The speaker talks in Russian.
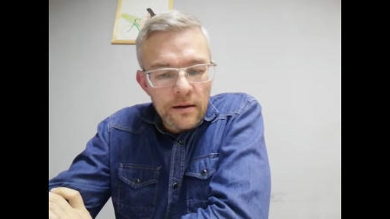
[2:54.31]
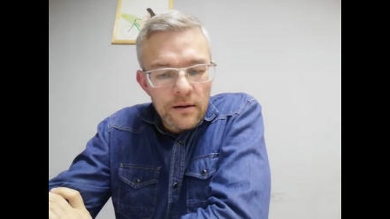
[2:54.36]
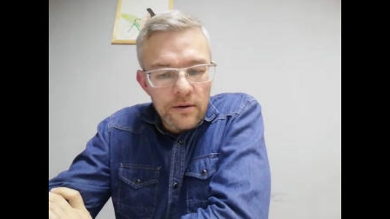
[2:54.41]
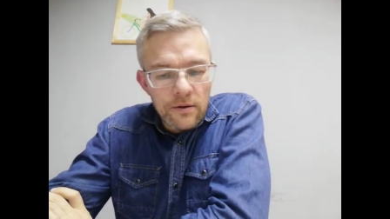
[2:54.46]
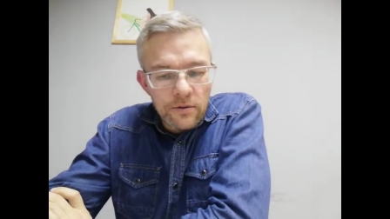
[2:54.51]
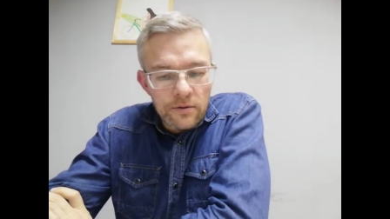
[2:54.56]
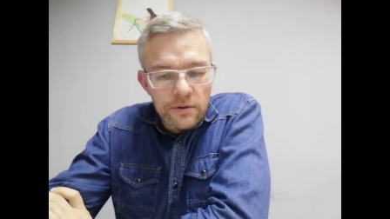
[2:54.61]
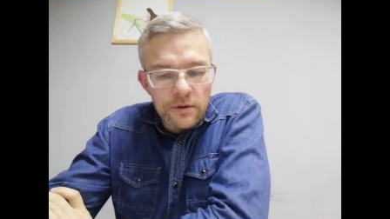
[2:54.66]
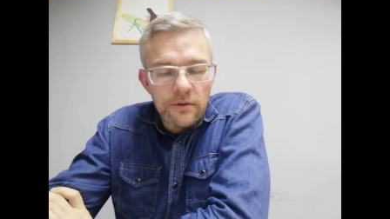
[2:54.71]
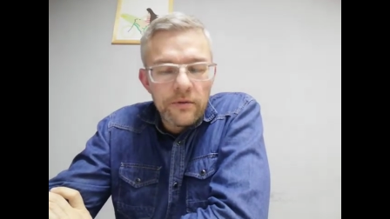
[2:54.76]

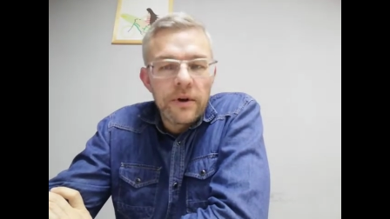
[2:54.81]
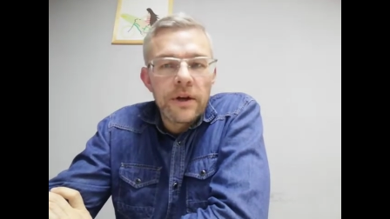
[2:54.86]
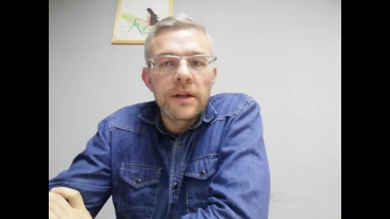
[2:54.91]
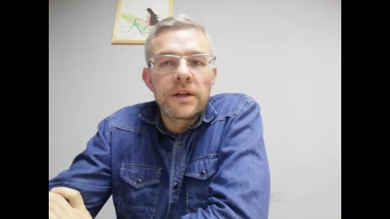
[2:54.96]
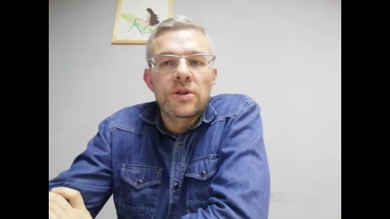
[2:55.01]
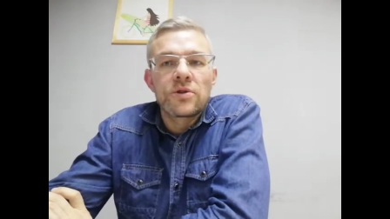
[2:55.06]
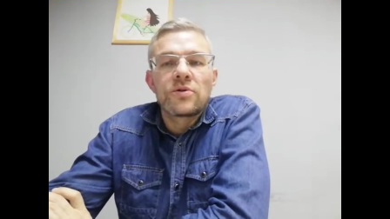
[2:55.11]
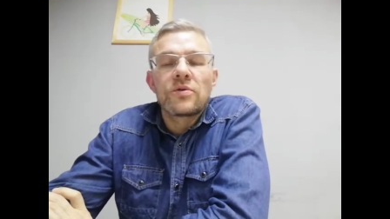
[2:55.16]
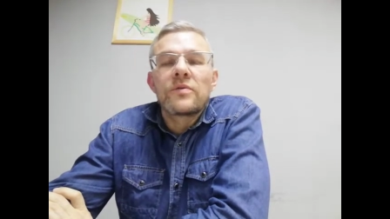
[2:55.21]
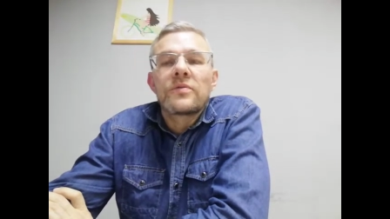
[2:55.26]
он говорит,
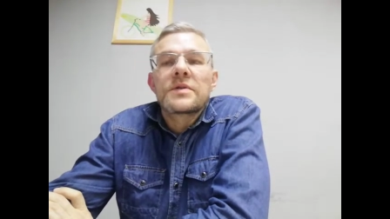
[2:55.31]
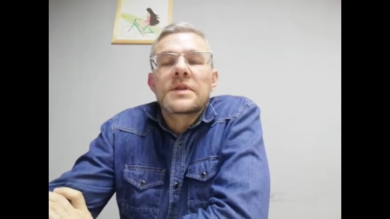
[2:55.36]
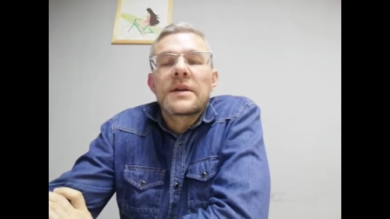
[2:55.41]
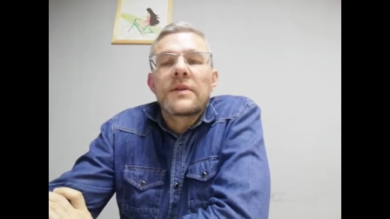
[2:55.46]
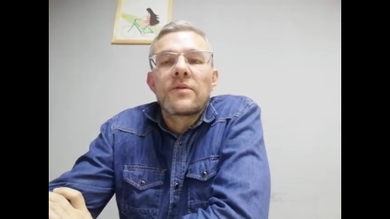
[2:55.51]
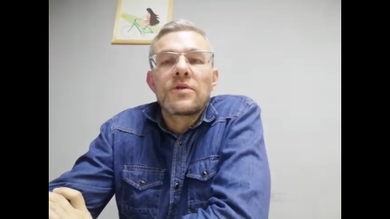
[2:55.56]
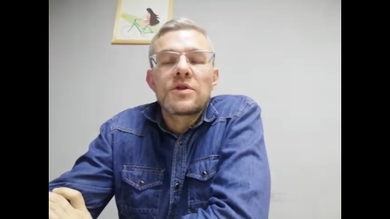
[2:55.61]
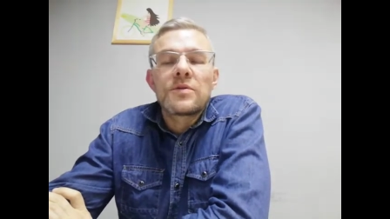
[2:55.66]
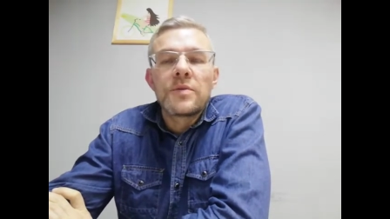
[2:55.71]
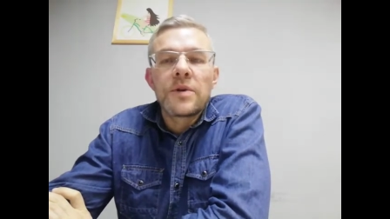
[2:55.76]
что вы
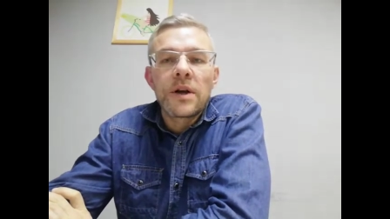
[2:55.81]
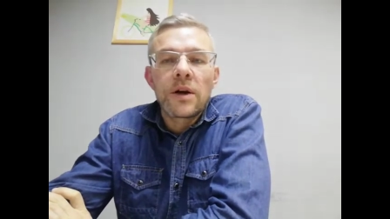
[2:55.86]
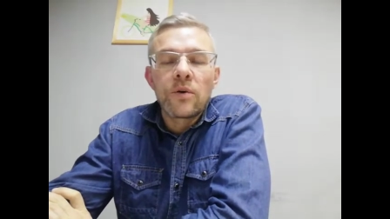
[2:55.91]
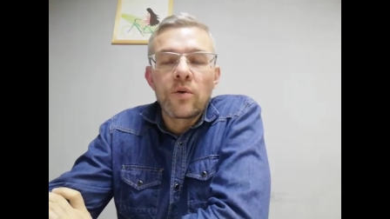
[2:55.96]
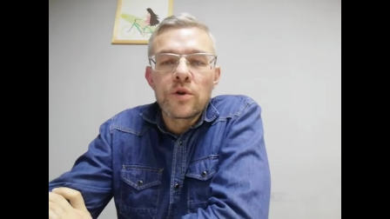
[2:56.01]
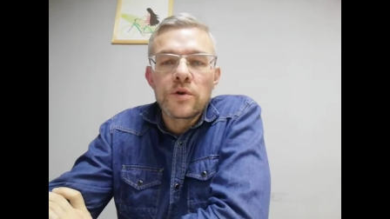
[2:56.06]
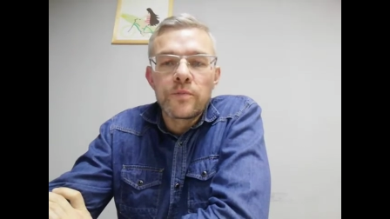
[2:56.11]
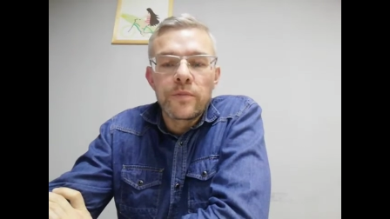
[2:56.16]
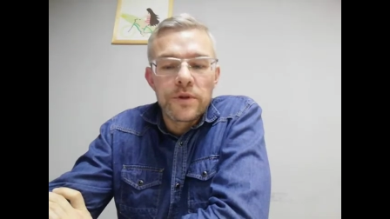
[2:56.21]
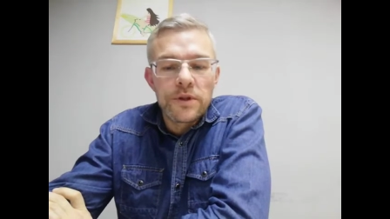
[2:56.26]
зовете меня
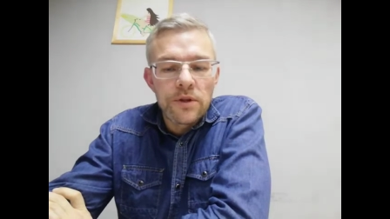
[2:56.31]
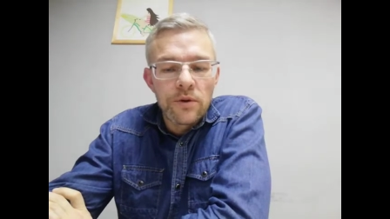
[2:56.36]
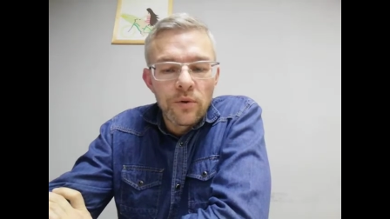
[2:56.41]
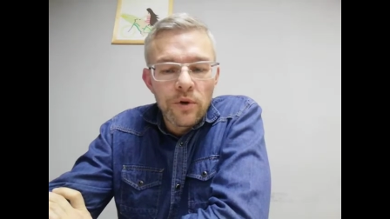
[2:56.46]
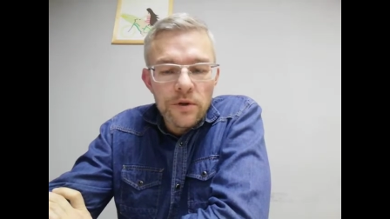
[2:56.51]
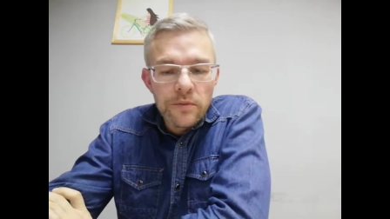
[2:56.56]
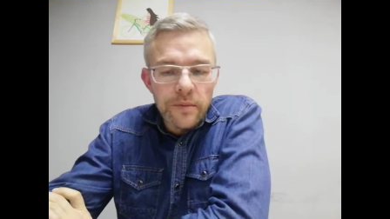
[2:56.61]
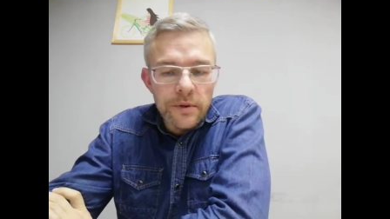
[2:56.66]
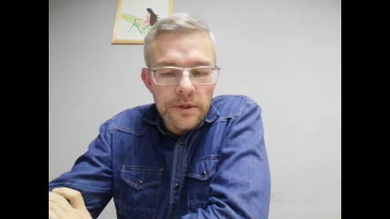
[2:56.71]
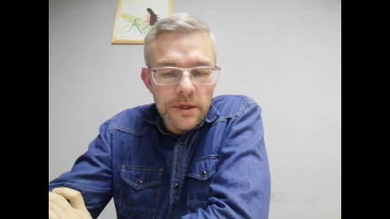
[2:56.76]
«Господи,
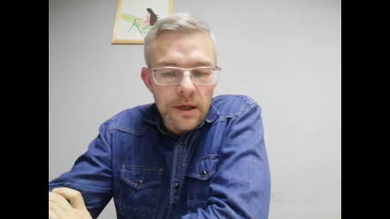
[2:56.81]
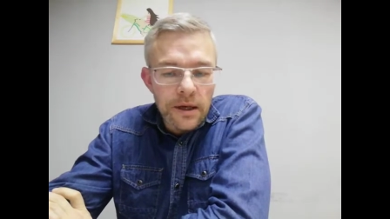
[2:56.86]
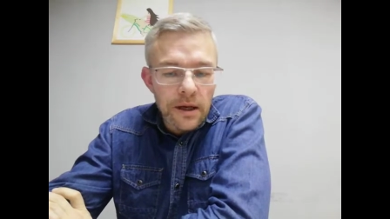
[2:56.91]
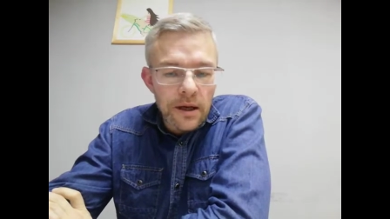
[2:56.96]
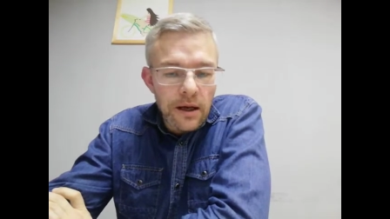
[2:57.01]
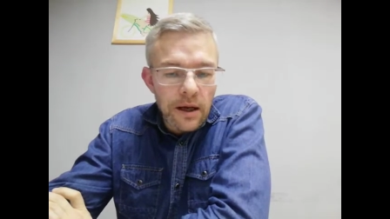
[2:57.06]
Господи»,